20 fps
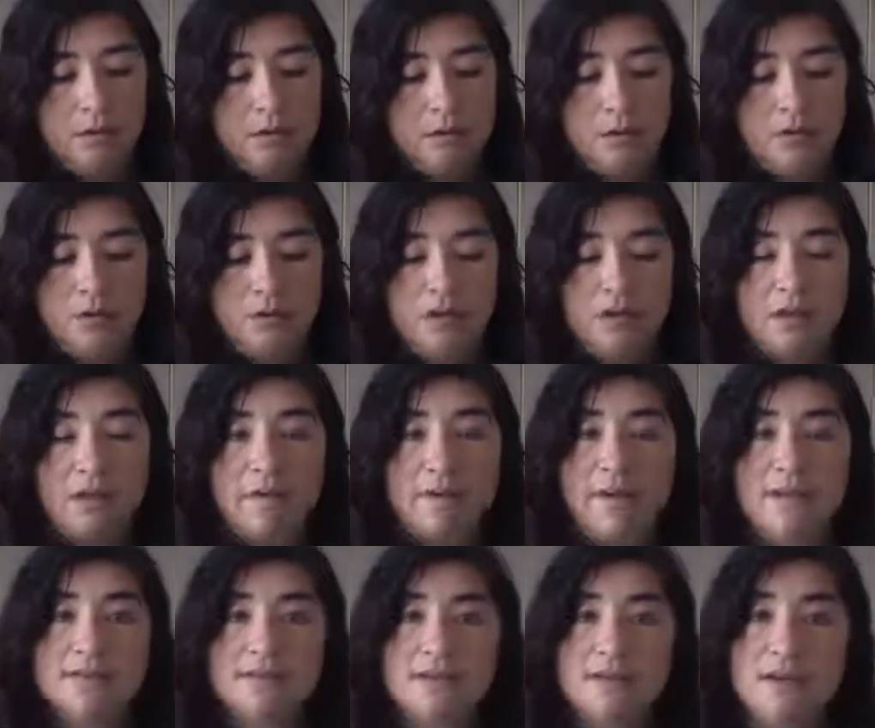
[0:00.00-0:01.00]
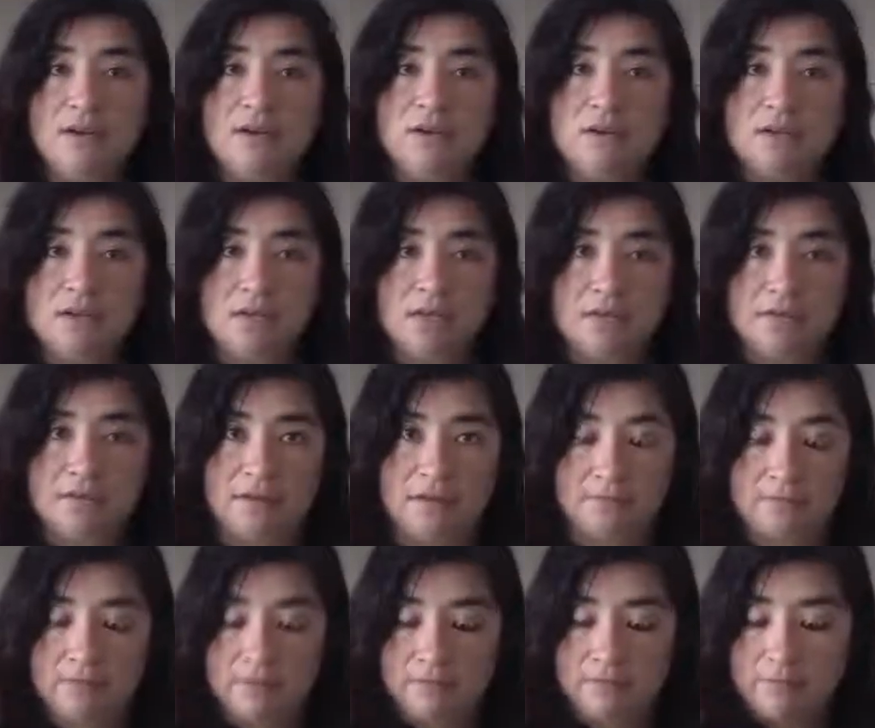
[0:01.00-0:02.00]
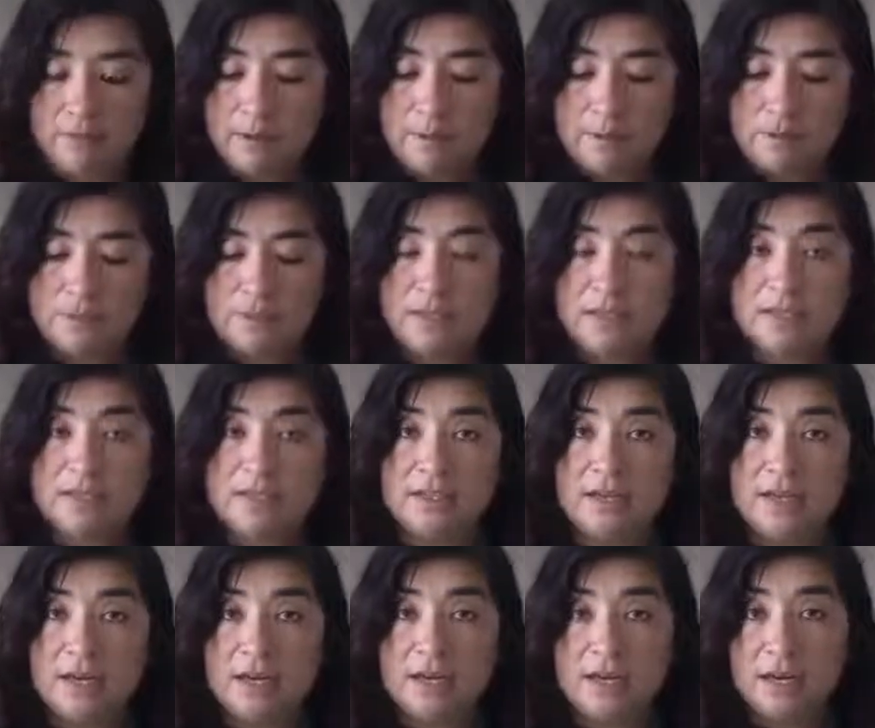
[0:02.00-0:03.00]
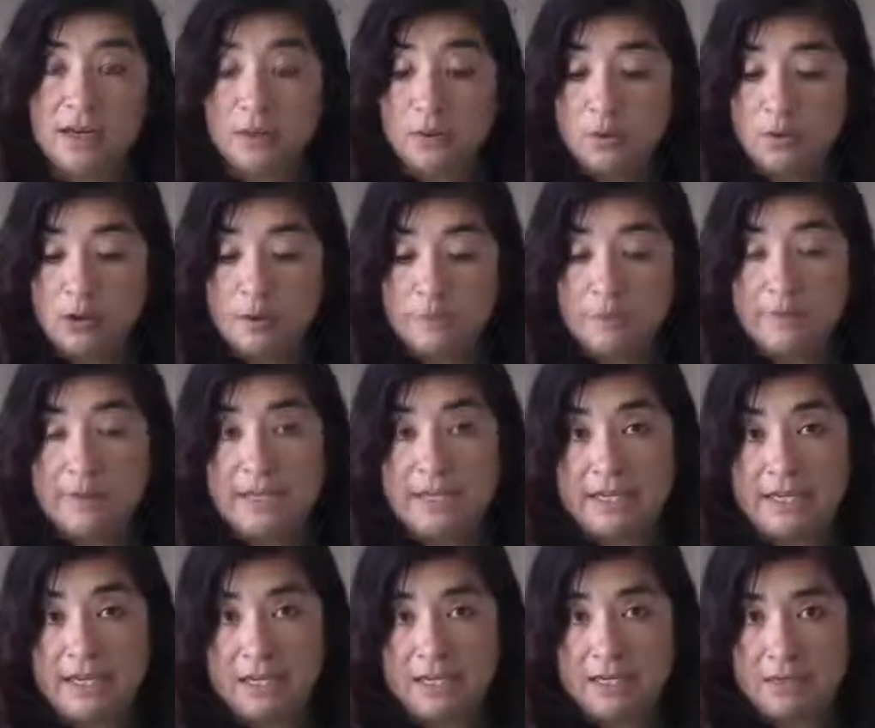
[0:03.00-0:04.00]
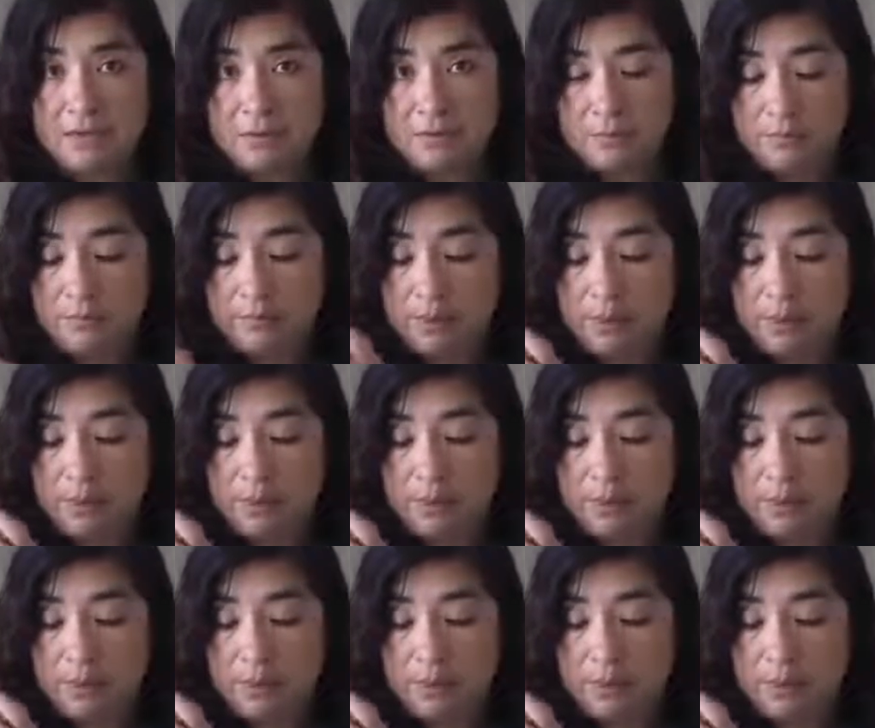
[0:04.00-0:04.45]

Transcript: Lo que deben hacer es lo siguiente. Vamos a retirar el rollo de papel higiénico,